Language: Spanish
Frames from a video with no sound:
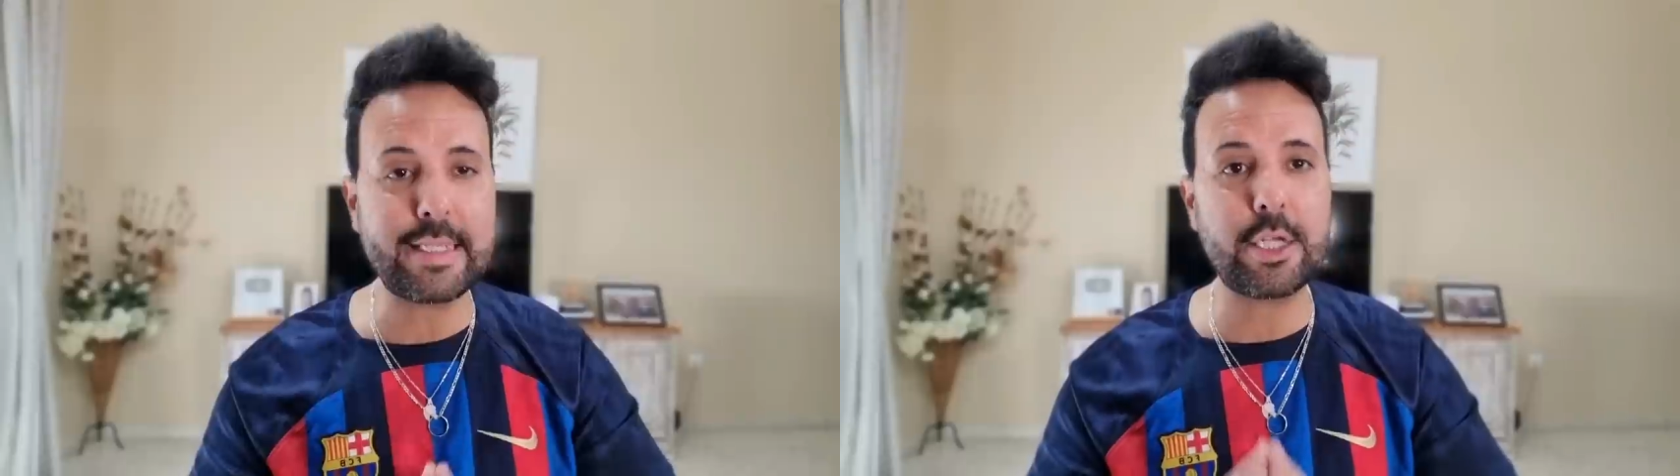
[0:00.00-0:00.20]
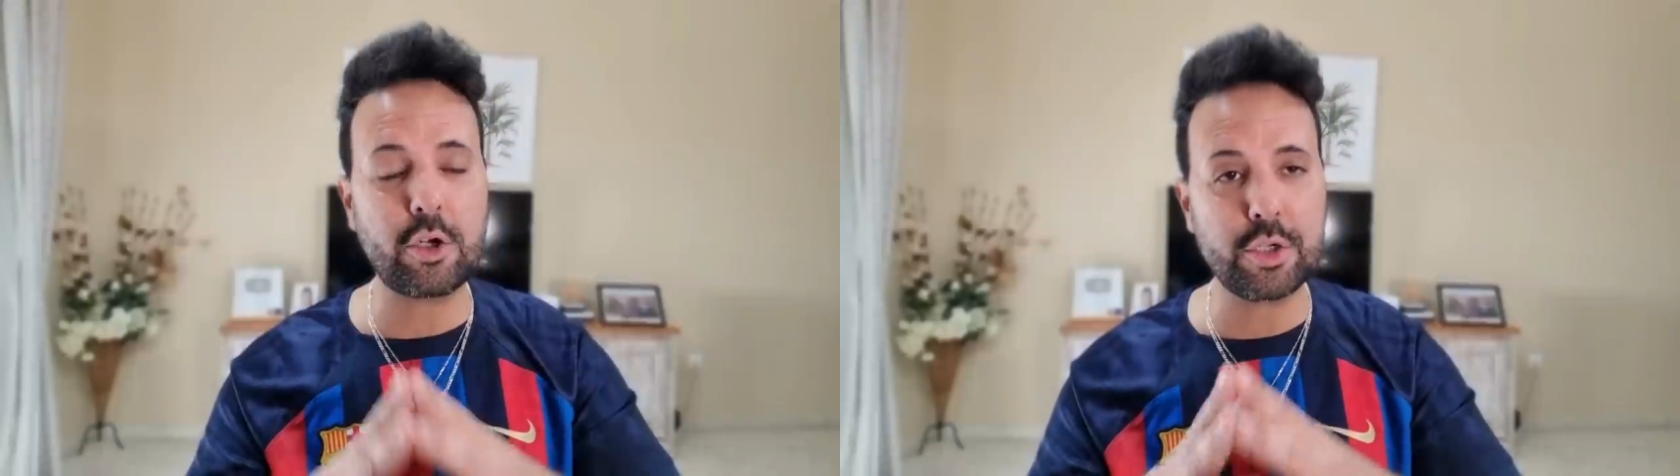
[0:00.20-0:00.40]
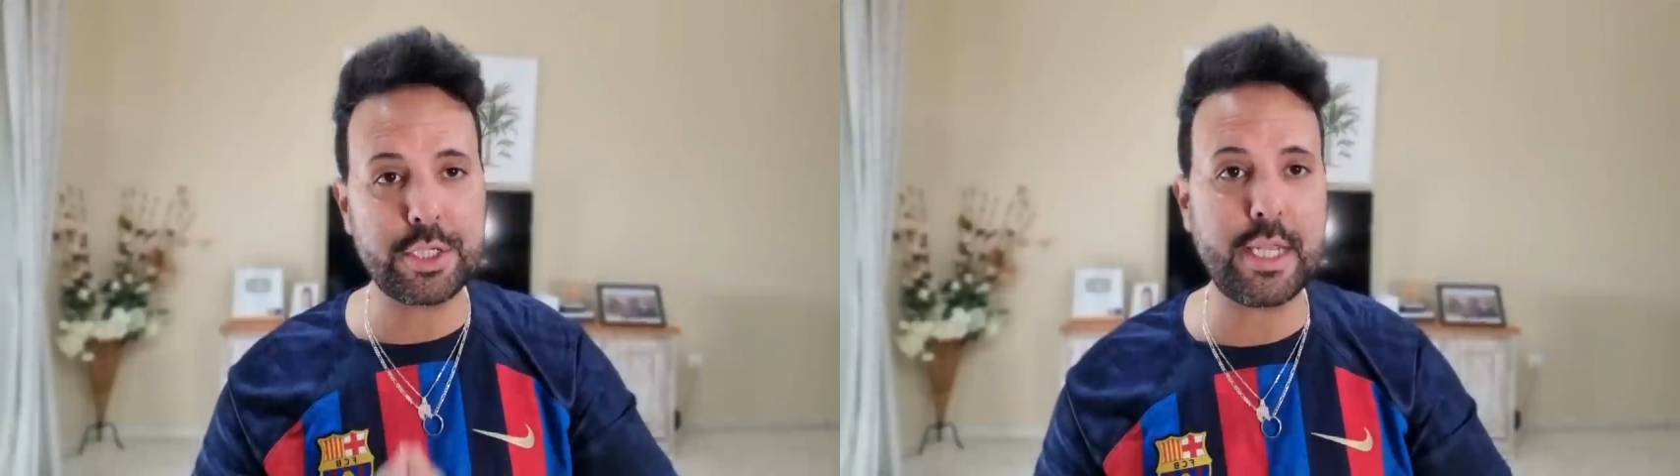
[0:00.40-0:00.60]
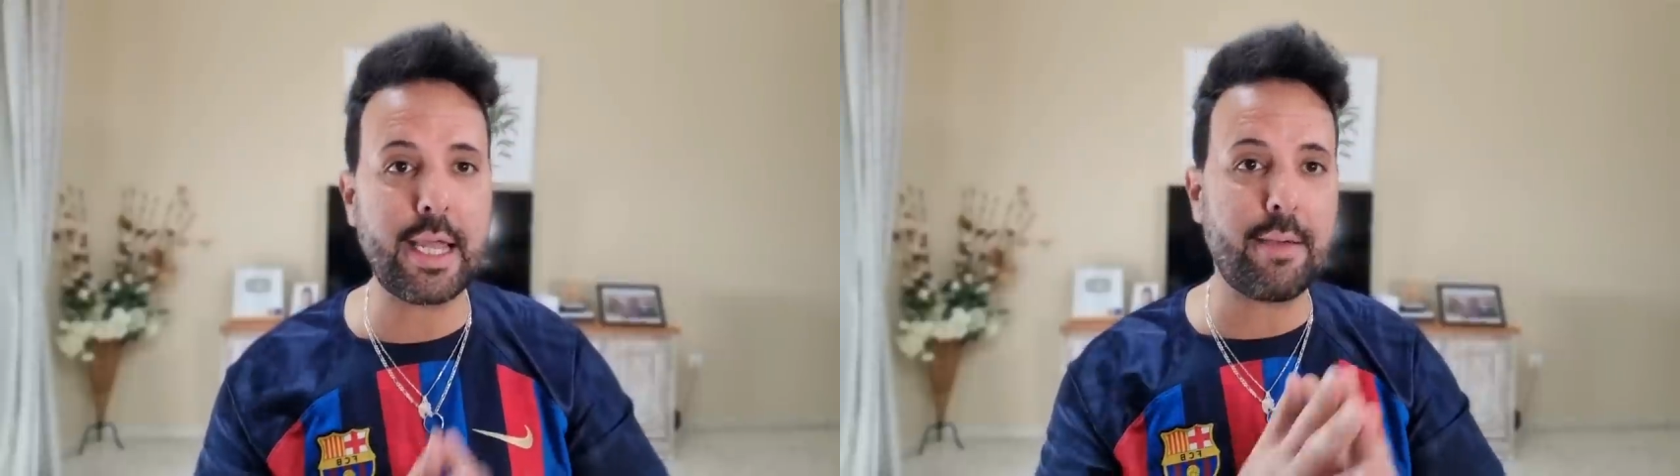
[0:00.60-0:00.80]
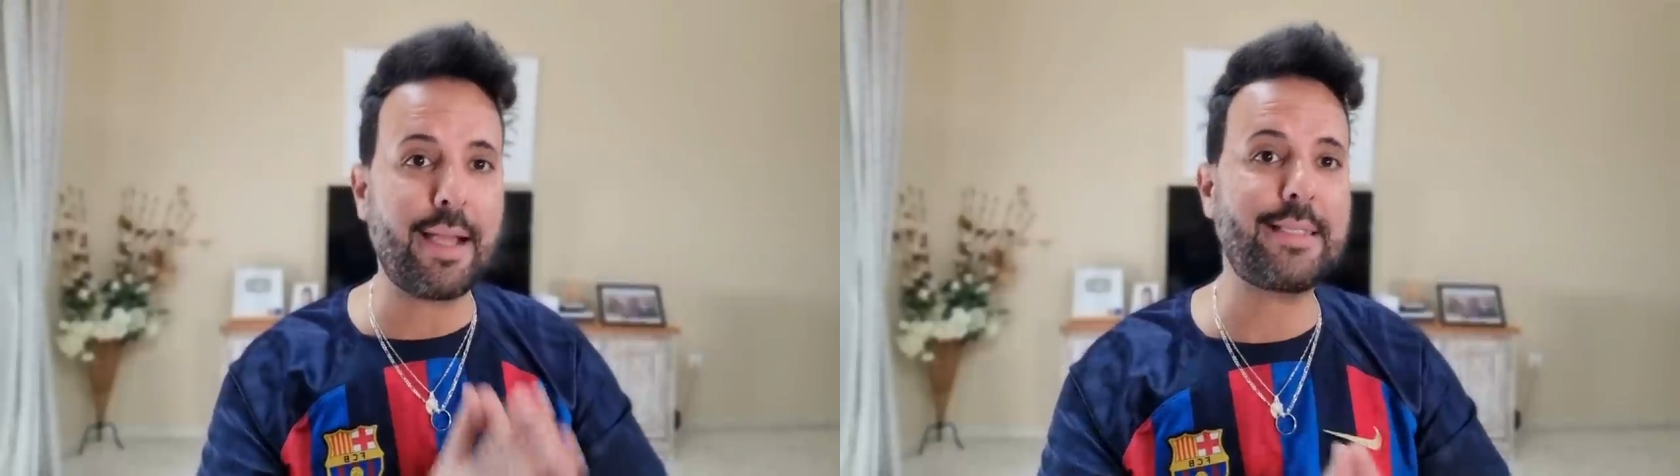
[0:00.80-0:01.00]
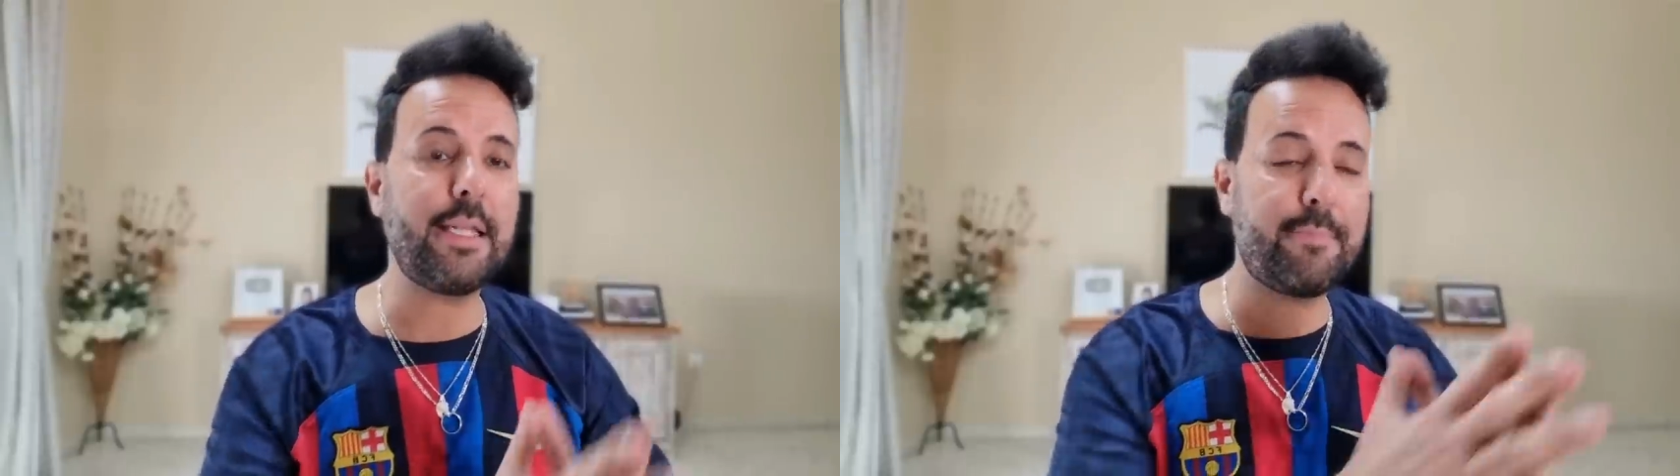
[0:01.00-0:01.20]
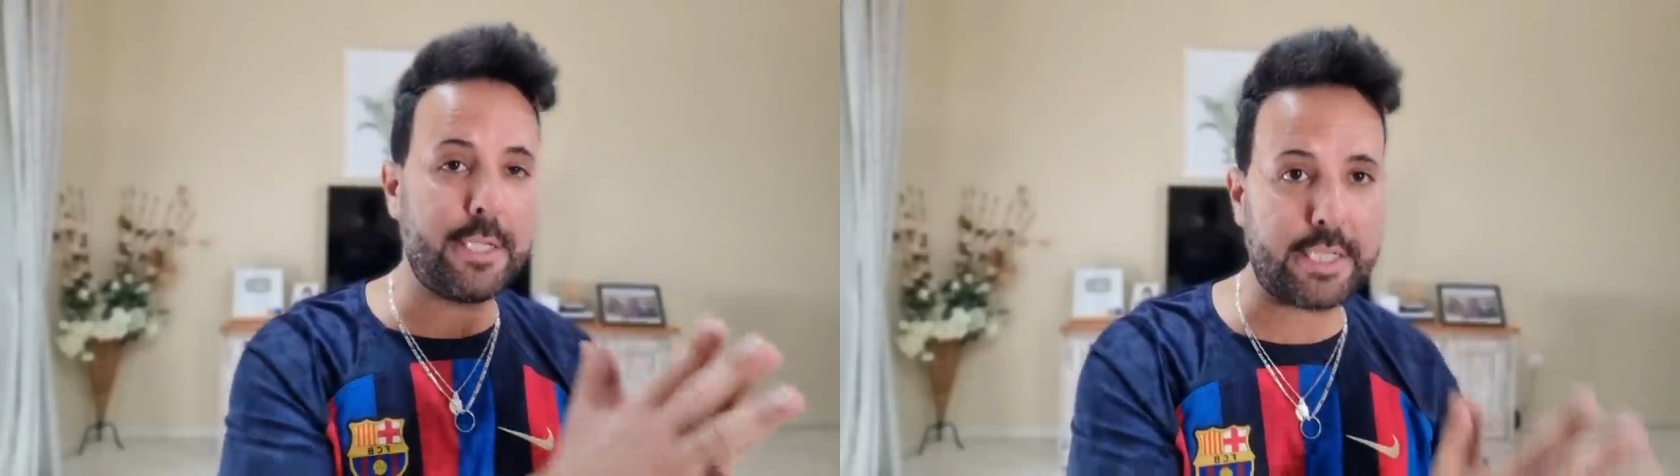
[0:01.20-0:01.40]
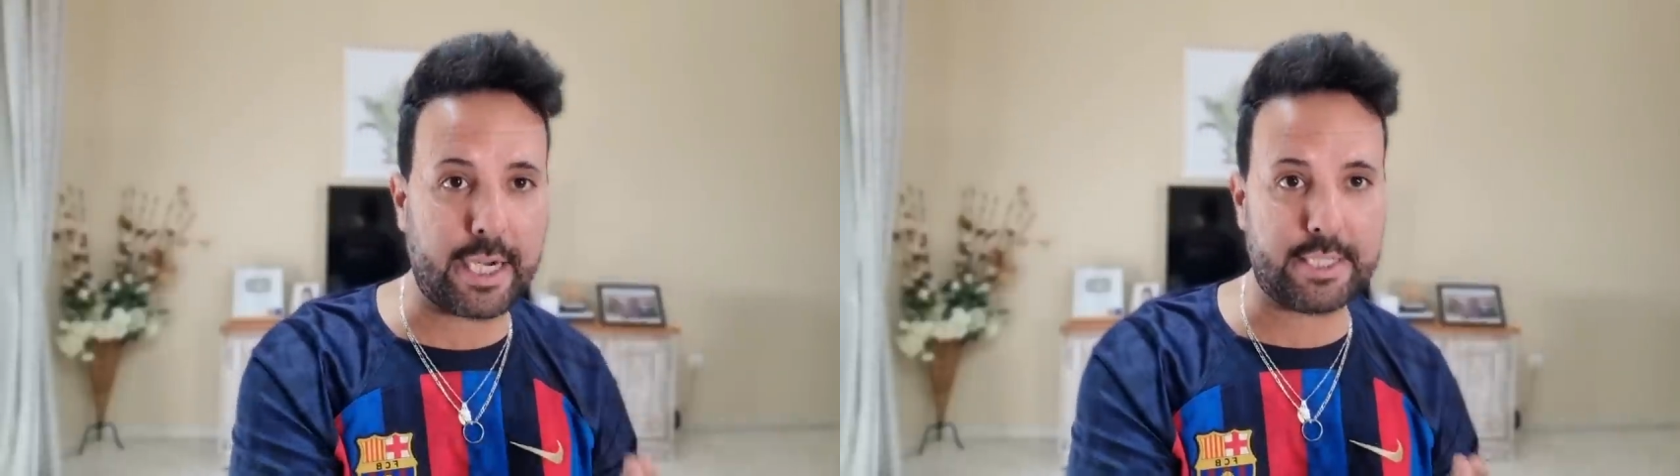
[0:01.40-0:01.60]
se consigue a base de
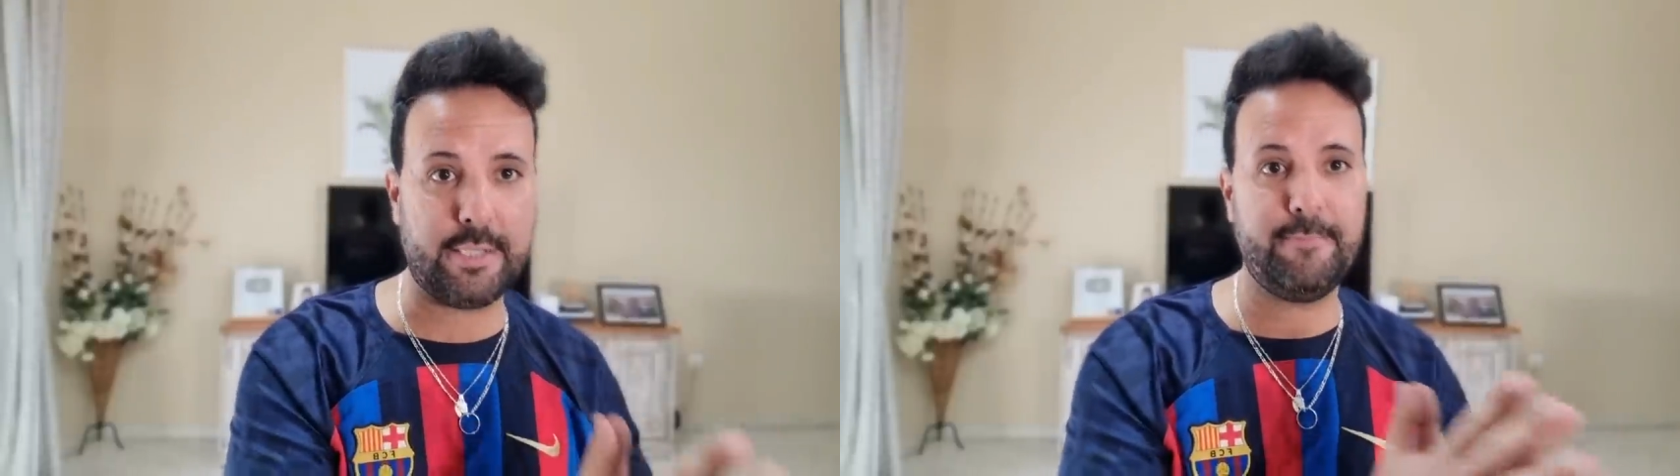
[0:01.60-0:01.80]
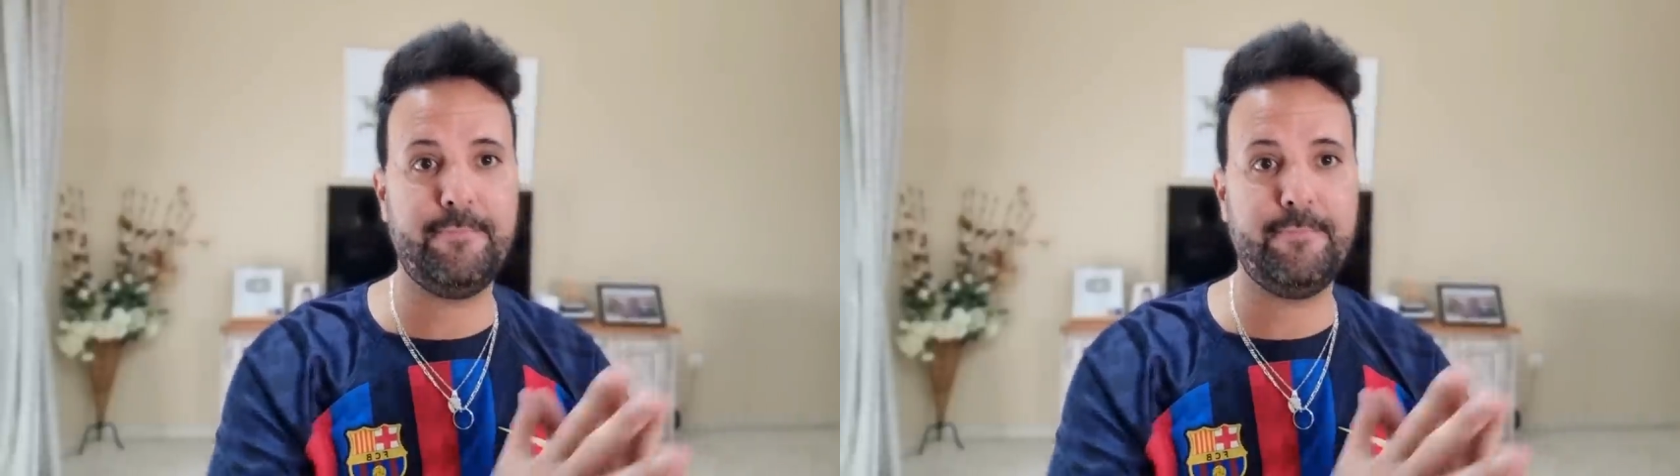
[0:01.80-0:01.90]
pincharse.